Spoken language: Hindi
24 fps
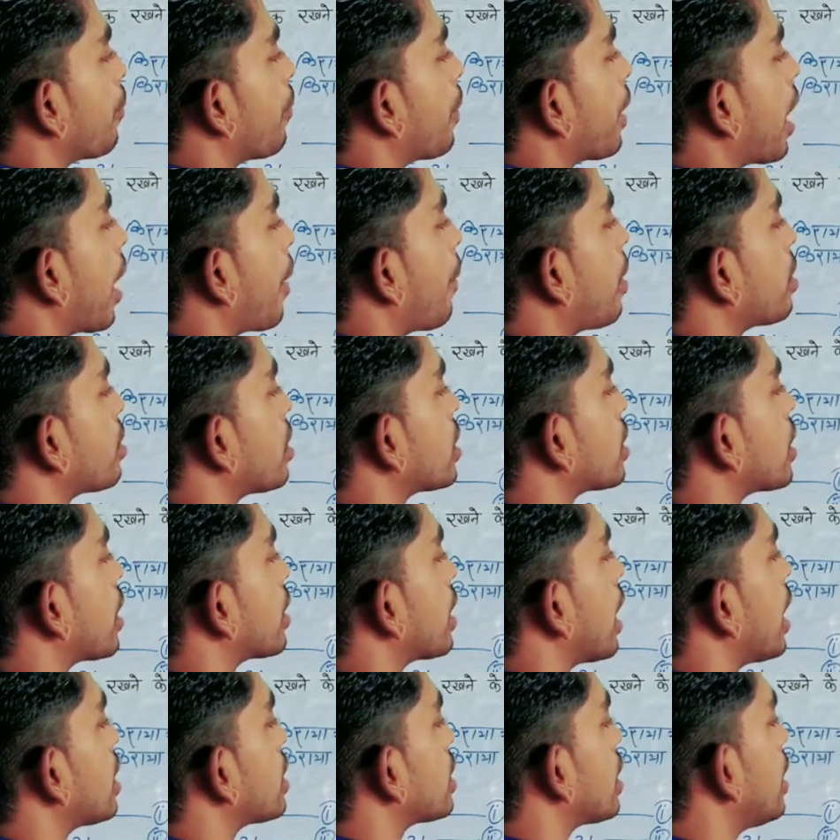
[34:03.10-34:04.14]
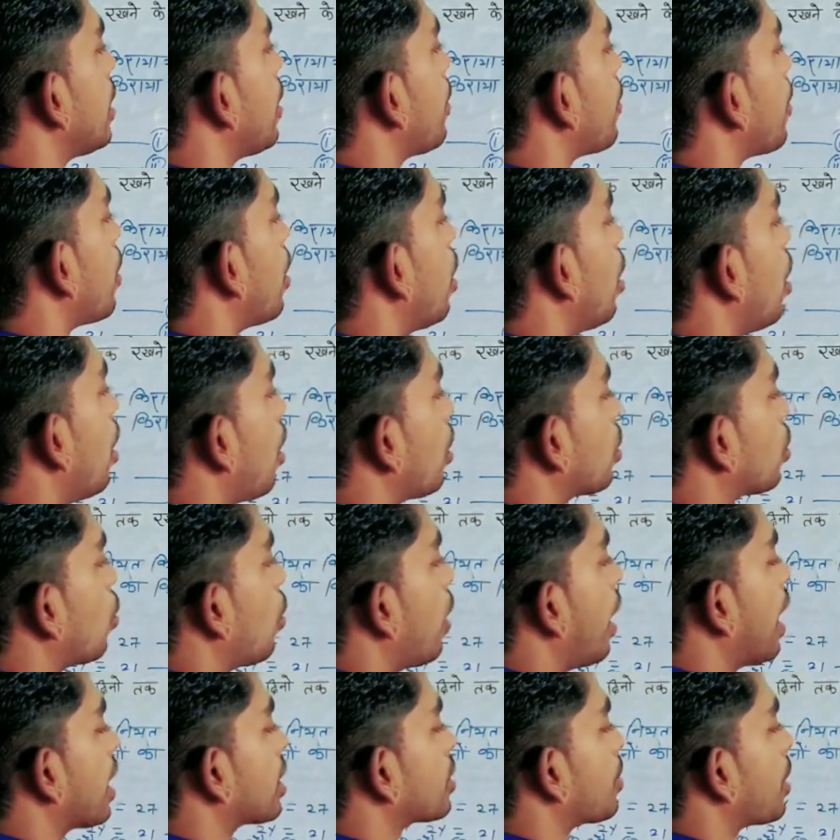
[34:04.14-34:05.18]
बराबर से सत्ताईस है
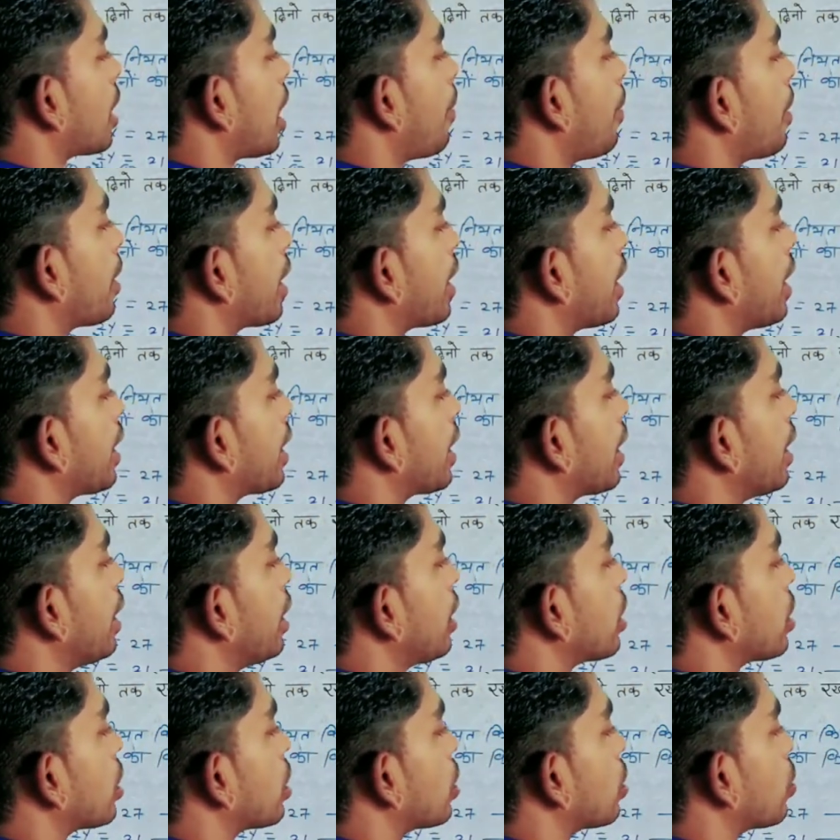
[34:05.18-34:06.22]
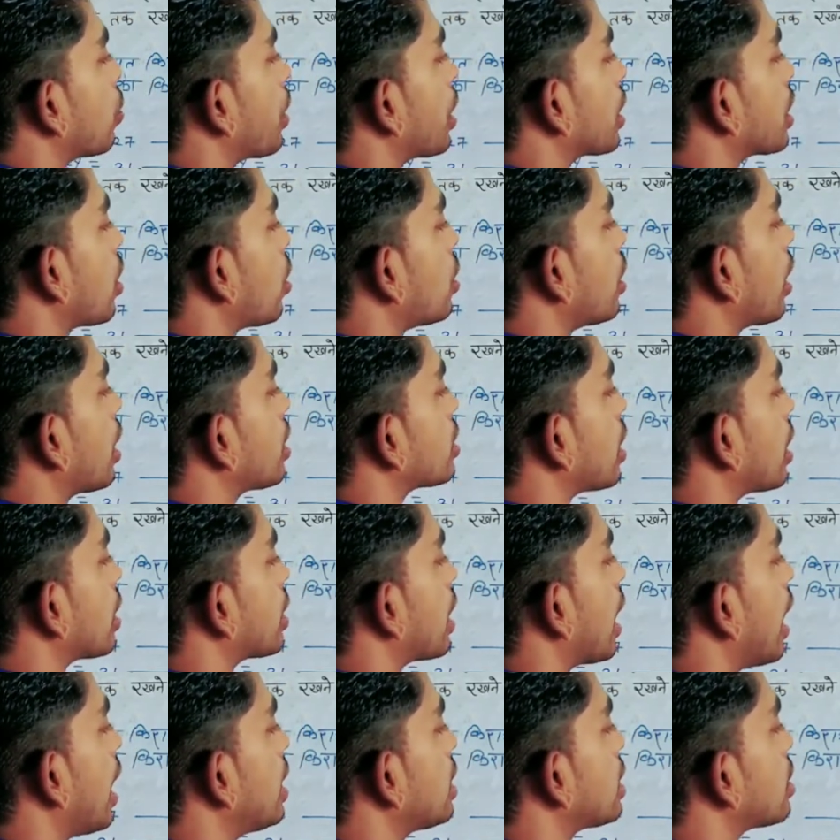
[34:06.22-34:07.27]
तो x बराबर करेंगे तो कितना हो जाएगा
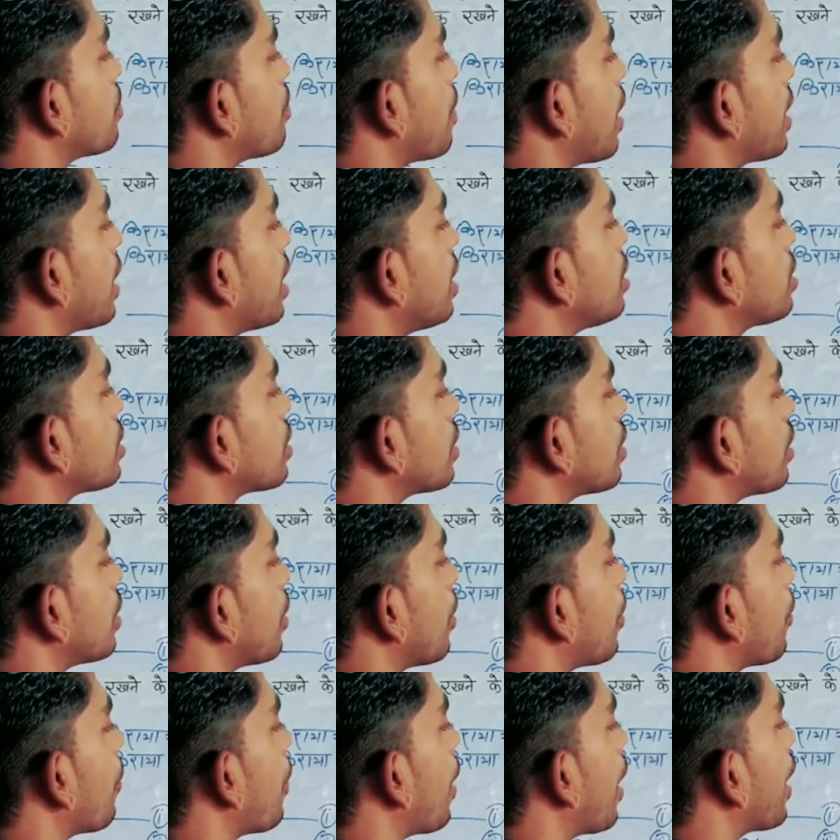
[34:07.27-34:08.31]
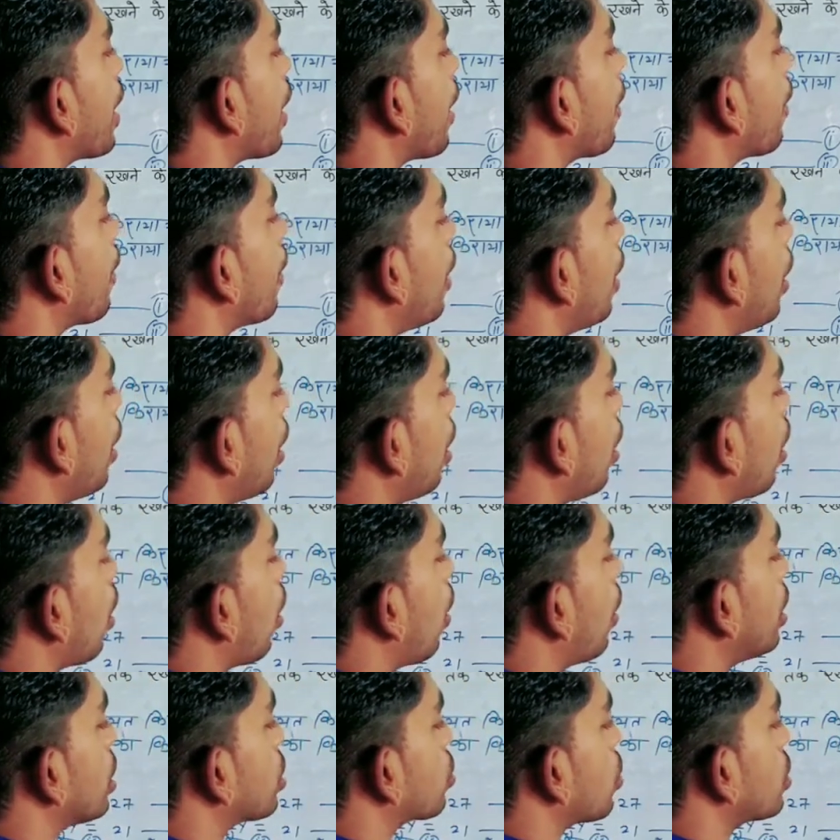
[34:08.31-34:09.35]
सत्ताईस माइनस बारह
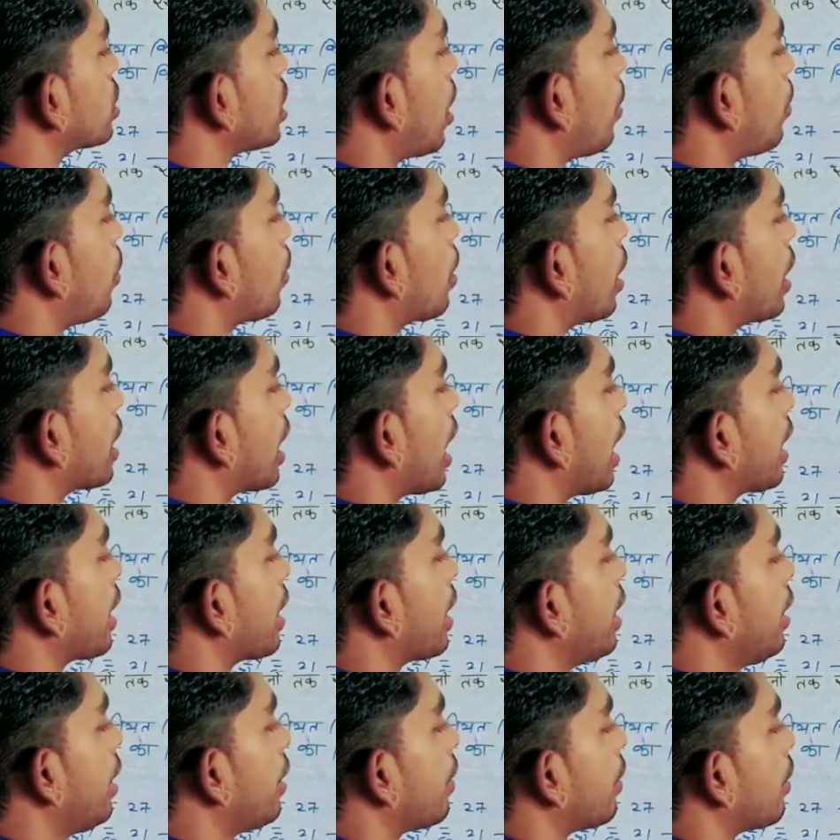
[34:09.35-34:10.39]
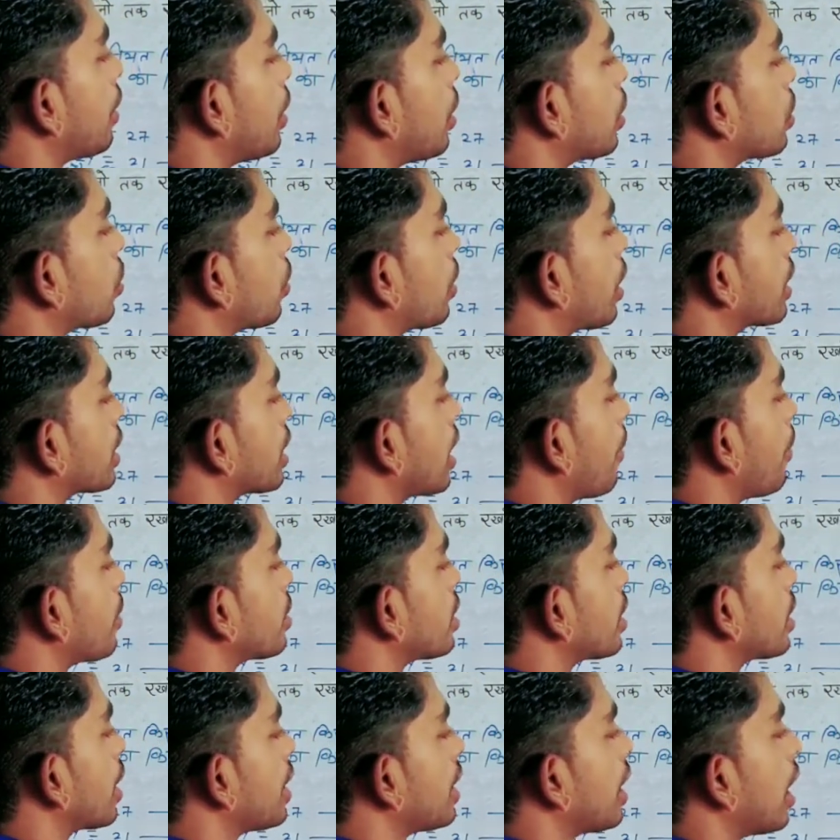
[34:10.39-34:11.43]
और इसको जब हम लोग हटाएंगे तो कितना
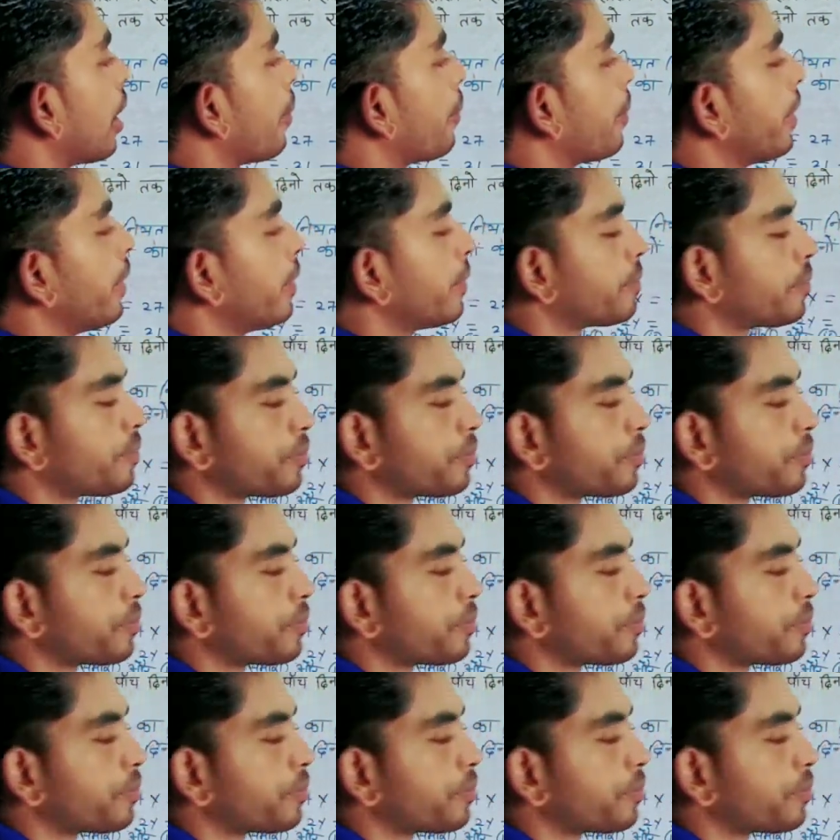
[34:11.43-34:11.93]
बचेगा यहाँ पे